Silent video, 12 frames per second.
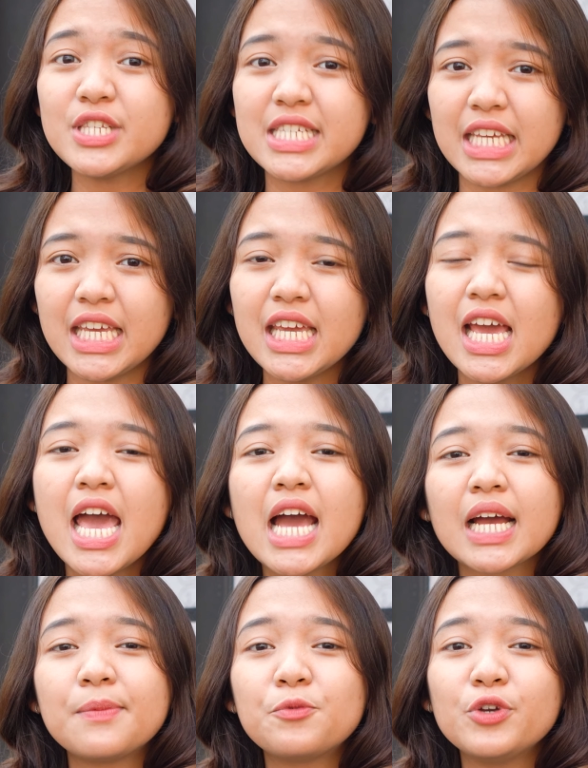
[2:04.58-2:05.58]
suci,
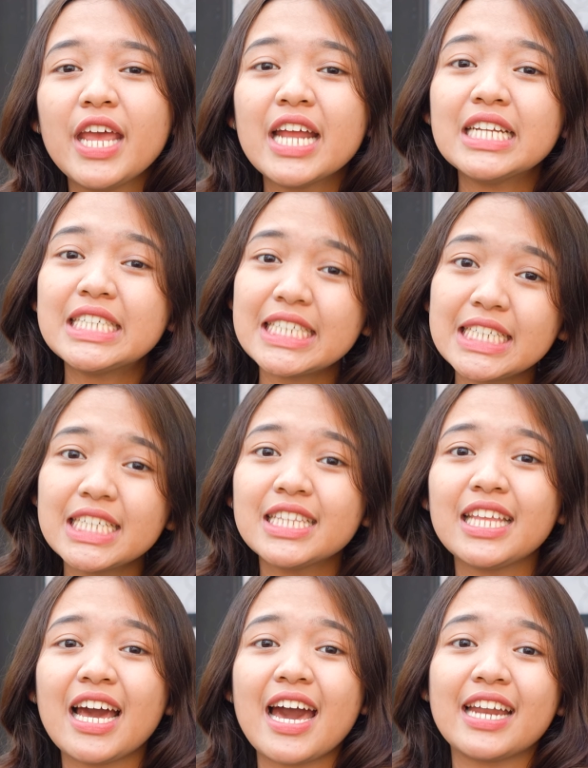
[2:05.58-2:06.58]
kemudian
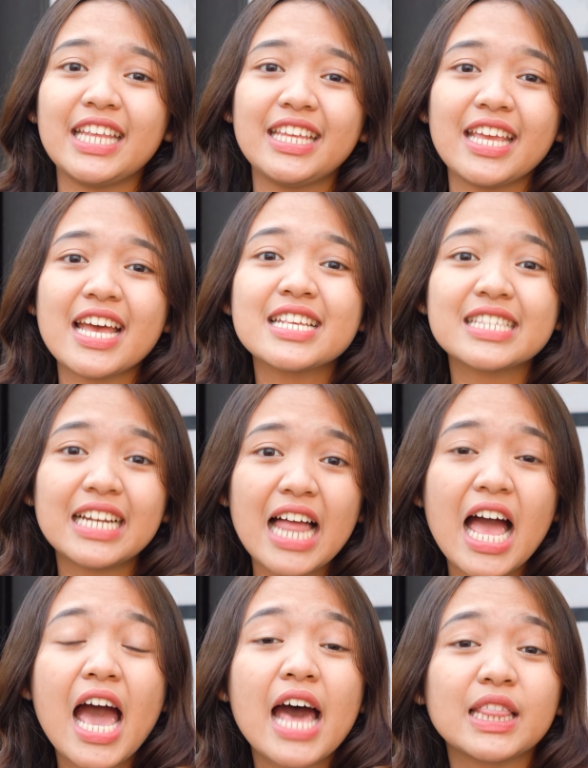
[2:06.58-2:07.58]
Helet yang artinya
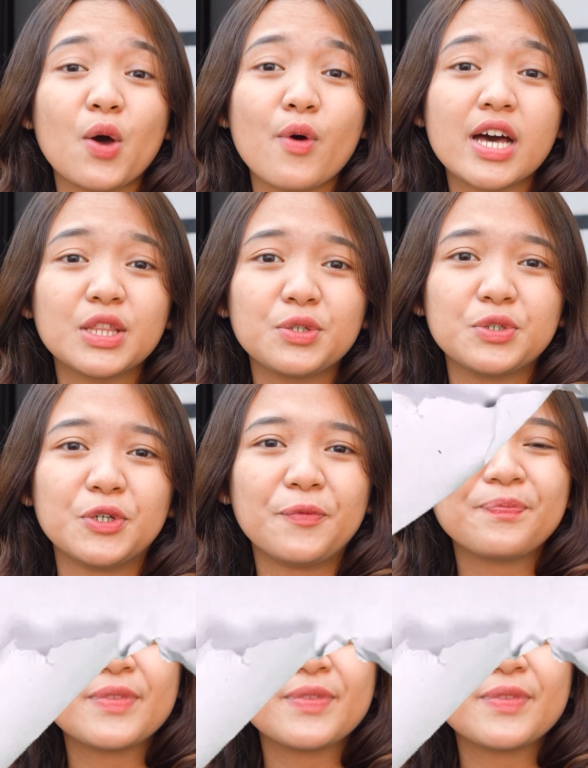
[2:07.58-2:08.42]
selang atau waktu.